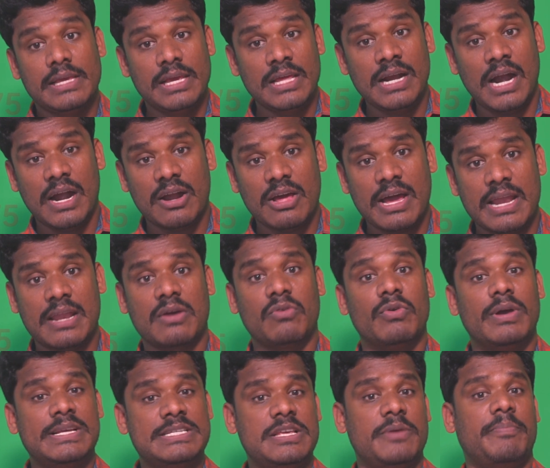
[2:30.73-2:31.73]
ఈనాడు కనుక
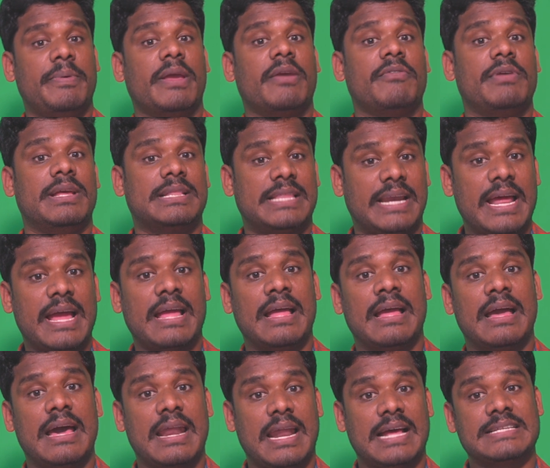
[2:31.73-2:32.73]
వైసీపీకి
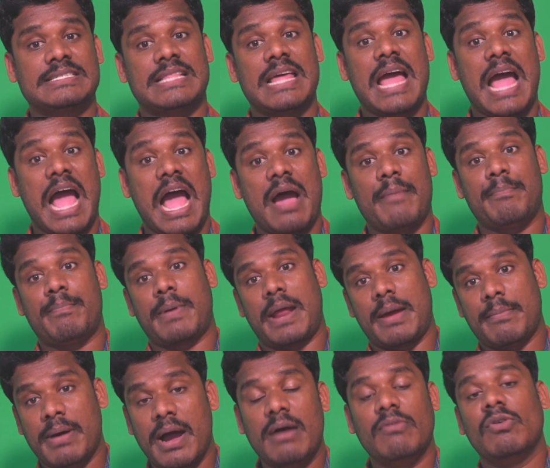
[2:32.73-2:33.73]
వ్యతిరేకంగా రాస్తే ఆ
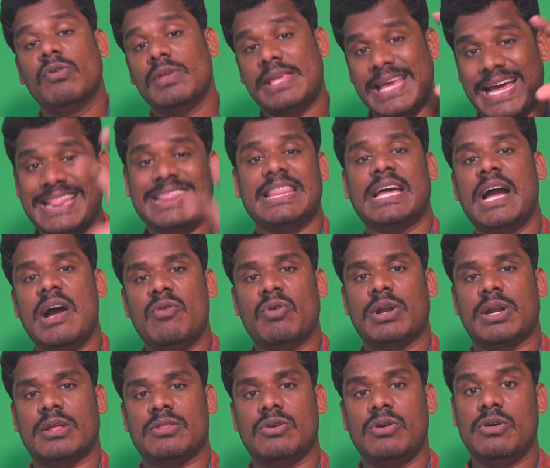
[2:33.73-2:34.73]
ప్రభావం ఎంతగా
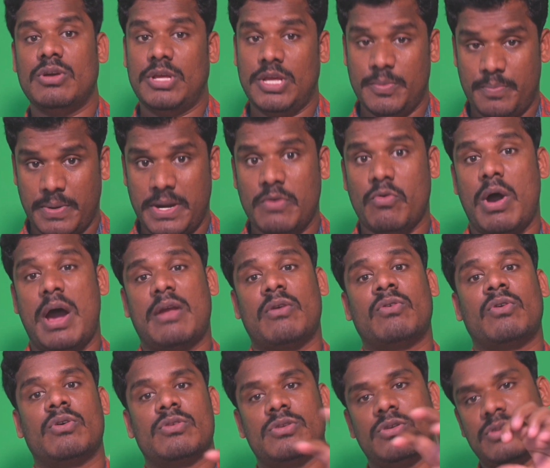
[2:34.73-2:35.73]
ఉంటుందో ఇప్పుడు ఈ
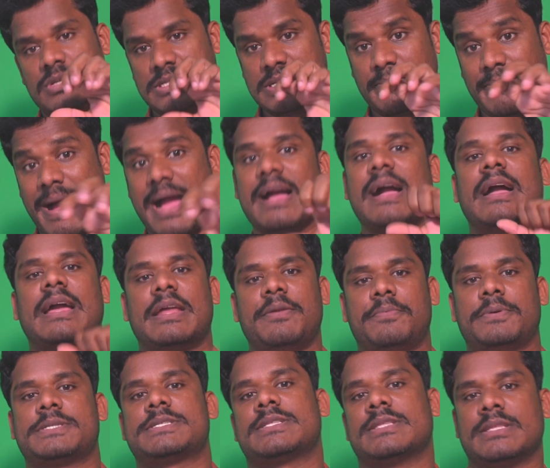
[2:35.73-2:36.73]
వారం రోజుల నుంచి బాగా
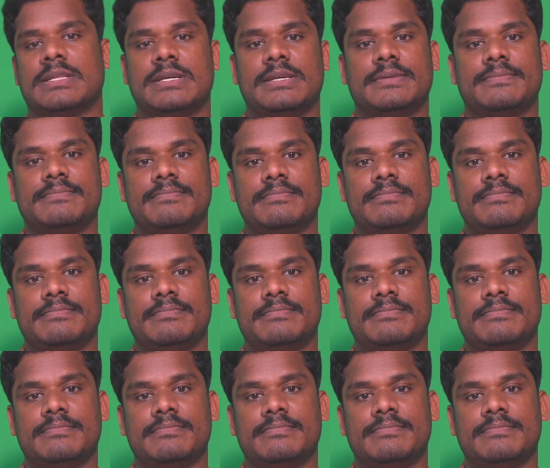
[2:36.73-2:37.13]
కనిపిస్తుంది